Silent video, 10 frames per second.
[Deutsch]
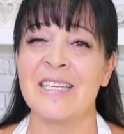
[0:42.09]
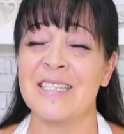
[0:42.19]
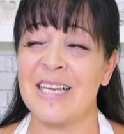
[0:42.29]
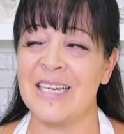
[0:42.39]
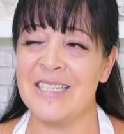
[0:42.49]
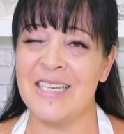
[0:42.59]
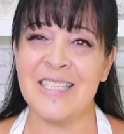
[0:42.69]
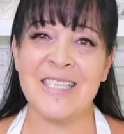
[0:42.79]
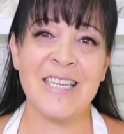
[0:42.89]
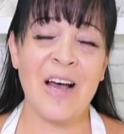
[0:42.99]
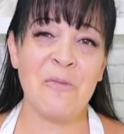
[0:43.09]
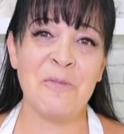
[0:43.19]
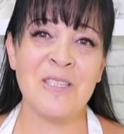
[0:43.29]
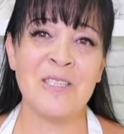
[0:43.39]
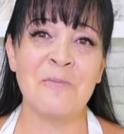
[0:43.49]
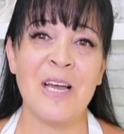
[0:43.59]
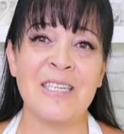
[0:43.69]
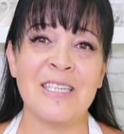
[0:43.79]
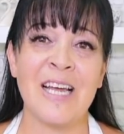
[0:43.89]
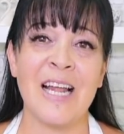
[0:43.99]
Es rentiert sich auch bis zum
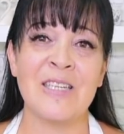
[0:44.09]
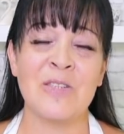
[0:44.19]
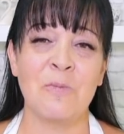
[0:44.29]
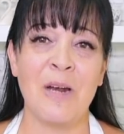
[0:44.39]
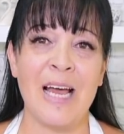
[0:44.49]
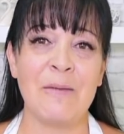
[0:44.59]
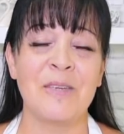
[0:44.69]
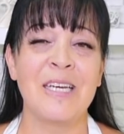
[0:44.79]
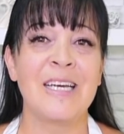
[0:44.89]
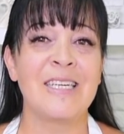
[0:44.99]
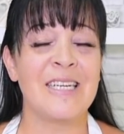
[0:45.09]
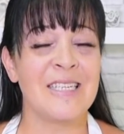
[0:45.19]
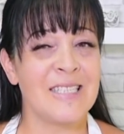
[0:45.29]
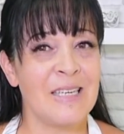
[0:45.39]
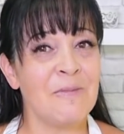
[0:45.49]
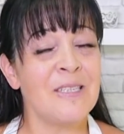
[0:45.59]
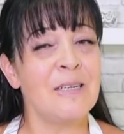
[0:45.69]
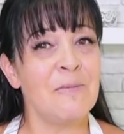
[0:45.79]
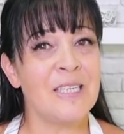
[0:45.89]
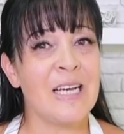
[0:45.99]
Ende dran zu bleiben, denn es gibt
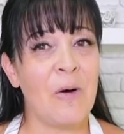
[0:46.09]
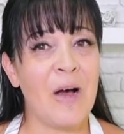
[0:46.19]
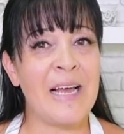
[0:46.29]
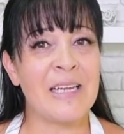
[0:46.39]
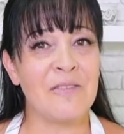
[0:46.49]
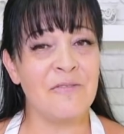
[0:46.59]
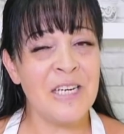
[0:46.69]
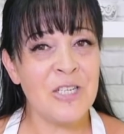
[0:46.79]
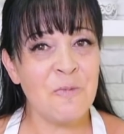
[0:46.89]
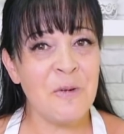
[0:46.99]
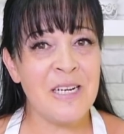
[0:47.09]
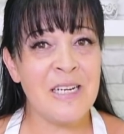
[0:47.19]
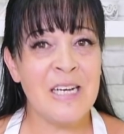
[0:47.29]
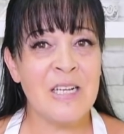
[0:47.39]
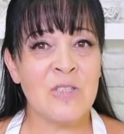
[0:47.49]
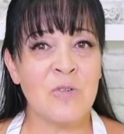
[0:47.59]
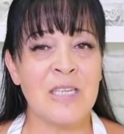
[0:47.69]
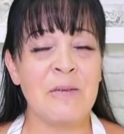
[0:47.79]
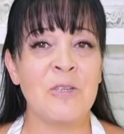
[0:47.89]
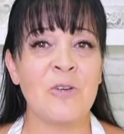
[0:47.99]
nämlich auch ein Gewinnspiel, zu
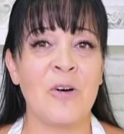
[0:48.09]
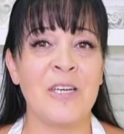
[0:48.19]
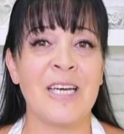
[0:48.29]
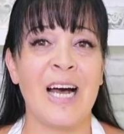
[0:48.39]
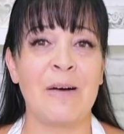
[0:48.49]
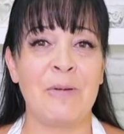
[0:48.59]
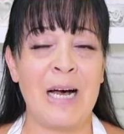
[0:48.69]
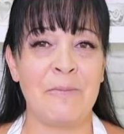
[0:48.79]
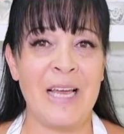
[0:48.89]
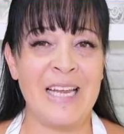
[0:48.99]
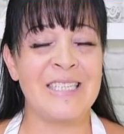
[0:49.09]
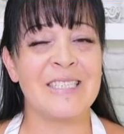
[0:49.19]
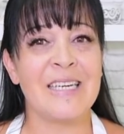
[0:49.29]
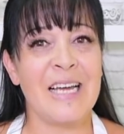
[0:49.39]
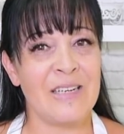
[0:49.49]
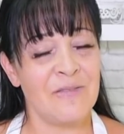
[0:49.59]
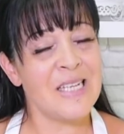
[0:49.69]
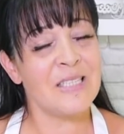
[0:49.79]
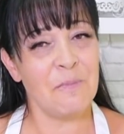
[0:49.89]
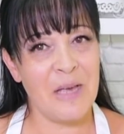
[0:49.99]
dem ich euch aber am Ende
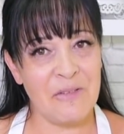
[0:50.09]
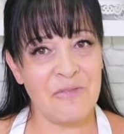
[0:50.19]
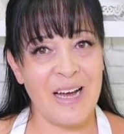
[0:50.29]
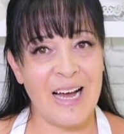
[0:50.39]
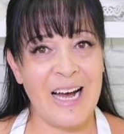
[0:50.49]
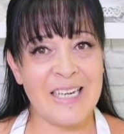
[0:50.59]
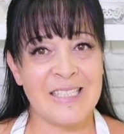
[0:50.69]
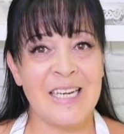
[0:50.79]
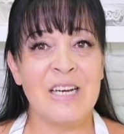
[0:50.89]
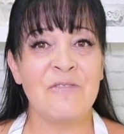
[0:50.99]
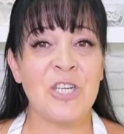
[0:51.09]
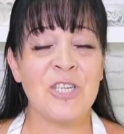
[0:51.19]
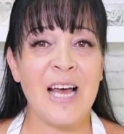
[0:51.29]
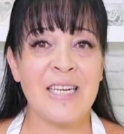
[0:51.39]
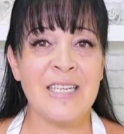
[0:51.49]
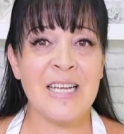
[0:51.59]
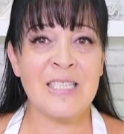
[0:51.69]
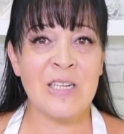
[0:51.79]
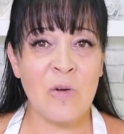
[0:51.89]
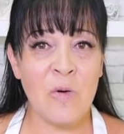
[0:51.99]
etwas mehr verrate. Wir starten
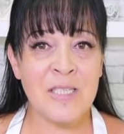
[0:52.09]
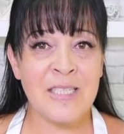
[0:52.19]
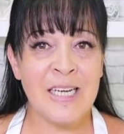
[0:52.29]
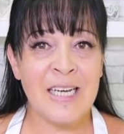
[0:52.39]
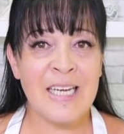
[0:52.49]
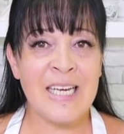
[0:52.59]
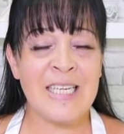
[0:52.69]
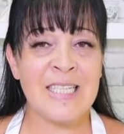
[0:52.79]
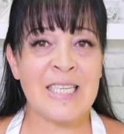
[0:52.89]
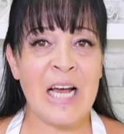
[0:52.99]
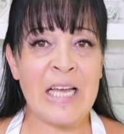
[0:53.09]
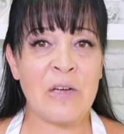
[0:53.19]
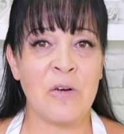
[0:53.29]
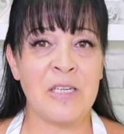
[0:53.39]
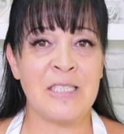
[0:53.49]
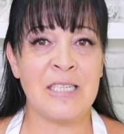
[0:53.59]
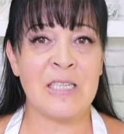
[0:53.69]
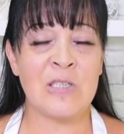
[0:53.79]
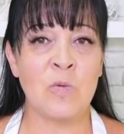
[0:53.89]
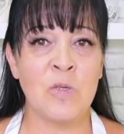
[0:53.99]
jetzt los. Ich zeige euch
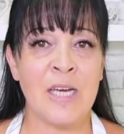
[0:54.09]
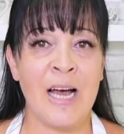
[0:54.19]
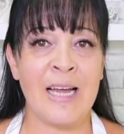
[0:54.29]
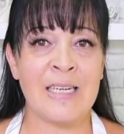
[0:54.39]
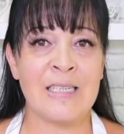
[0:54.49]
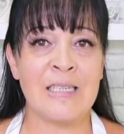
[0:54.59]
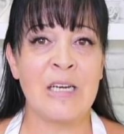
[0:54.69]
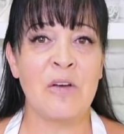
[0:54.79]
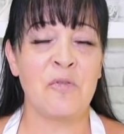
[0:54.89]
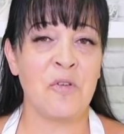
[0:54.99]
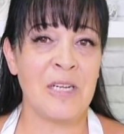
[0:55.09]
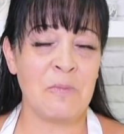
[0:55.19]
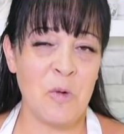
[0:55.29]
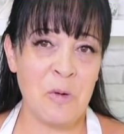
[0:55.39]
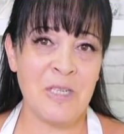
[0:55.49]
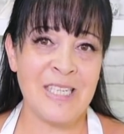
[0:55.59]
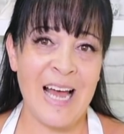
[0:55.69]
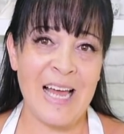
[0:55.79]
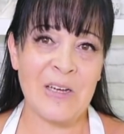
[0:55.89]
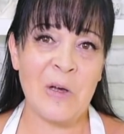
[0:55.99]
die Zutaten für den
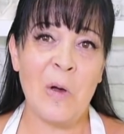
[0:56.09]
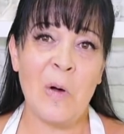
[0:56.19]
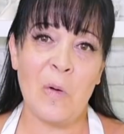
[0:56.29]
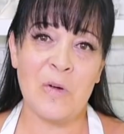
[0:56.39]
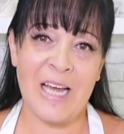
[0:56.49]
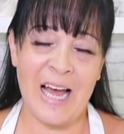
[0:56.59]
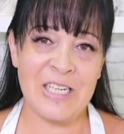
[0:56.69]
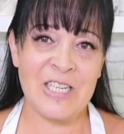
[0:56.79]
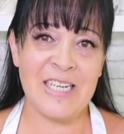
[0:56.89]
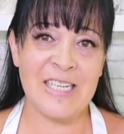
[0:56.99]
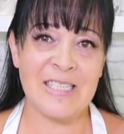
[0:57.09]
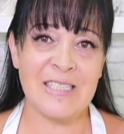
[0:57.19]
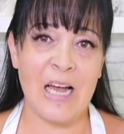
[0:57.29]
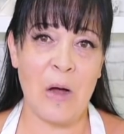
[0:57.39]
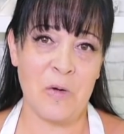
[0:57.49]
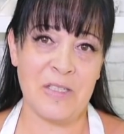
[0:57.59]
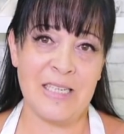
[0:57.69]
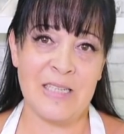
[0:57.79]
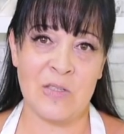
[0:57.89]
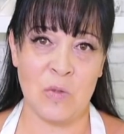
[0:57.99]
Mürbeteig und anschließend auch
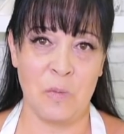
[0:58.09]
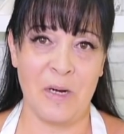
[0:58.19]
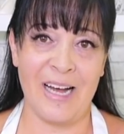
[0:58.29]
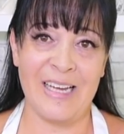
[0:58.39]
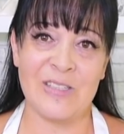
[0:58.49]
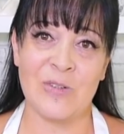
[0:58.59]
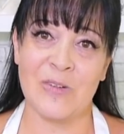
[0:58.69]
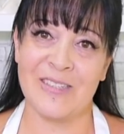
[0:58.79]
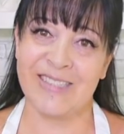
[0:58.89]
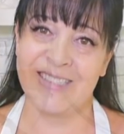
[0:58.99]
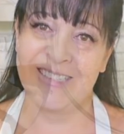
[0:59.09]
die Zubereitung.